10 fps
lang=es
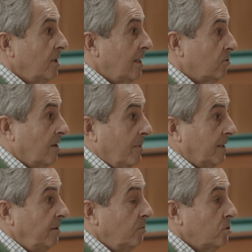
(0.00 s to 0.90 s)
y de los que
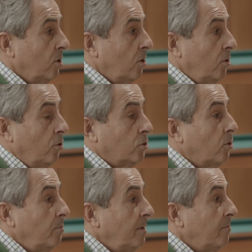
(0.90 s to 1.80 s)
partimos no
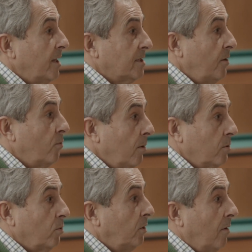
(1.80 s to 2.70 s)
son mimbres
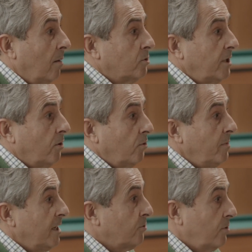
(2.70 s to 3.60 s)
nuevos cuando hablamos de
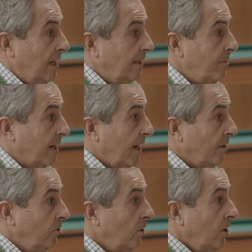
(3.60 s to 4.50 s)
economía social de
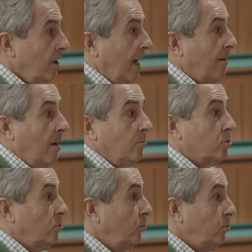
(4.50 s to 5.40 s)
mercado,
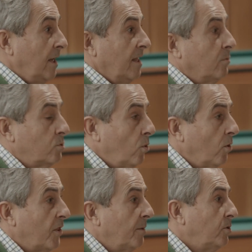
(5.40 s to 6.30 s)
hablamos, utilizamos un
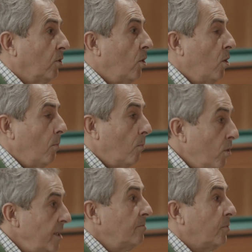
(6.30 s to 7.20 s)
concepto
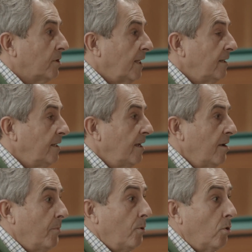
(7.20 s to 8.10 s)
muy importante,
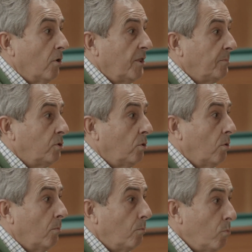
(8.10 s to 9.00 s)
pero un
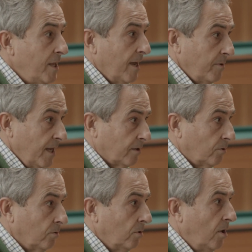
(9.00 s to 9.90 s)
concepto muy
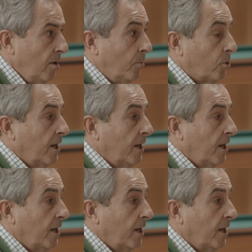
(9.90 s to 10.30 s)
abierto. ¿Por